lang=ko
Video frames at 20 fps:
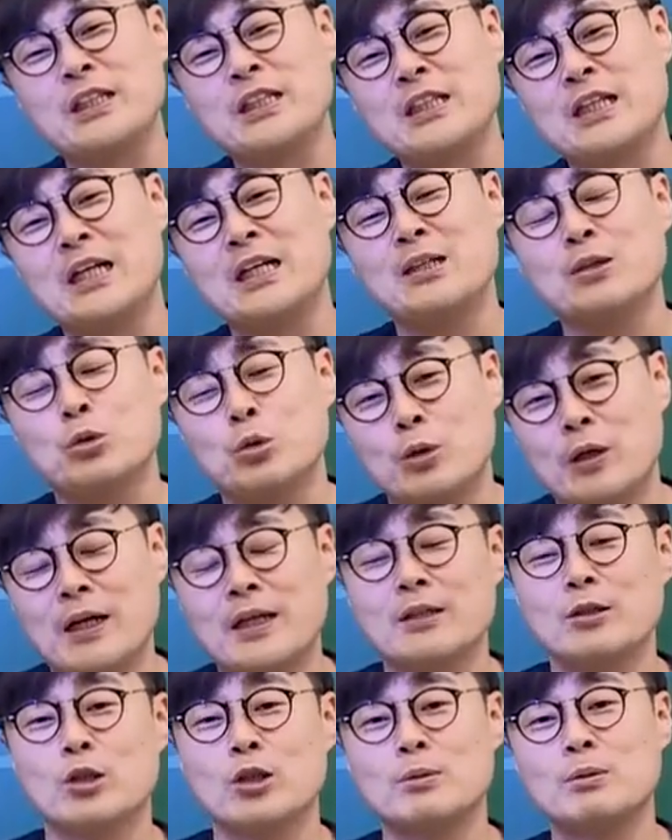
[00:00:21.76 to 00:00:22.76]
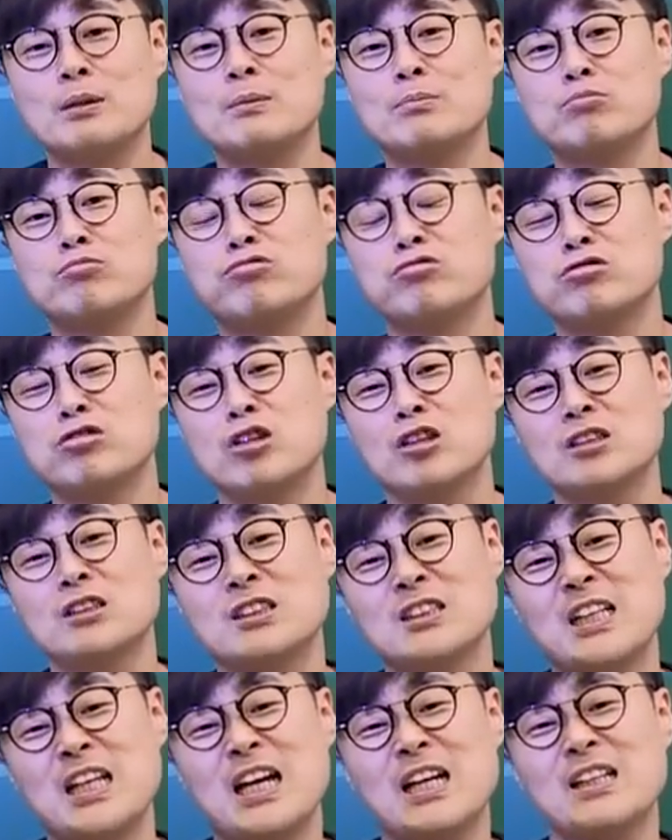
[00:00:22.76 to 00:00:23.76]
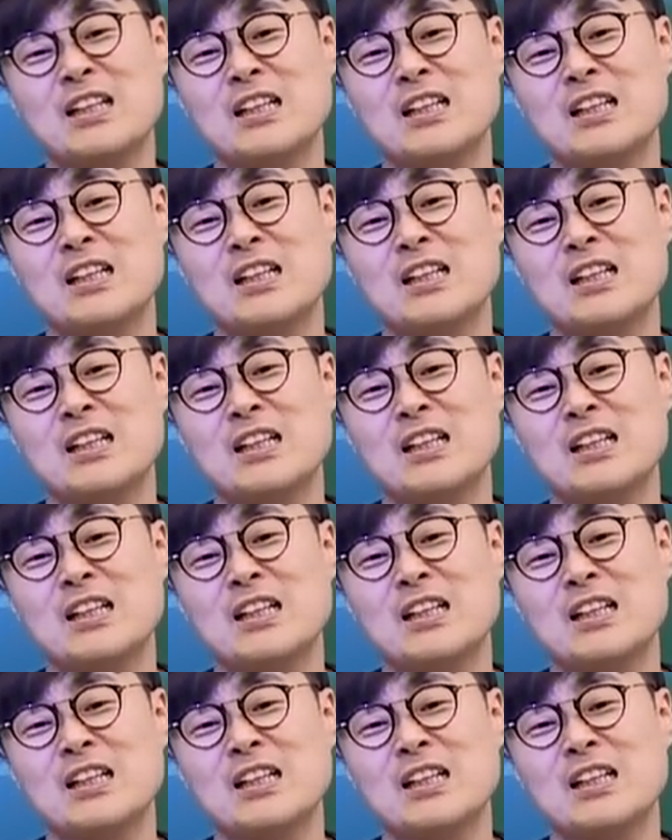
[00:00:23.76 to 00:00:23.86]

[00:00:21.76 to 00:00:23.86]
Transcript: 시간 동안 여러분이 무엇을 해야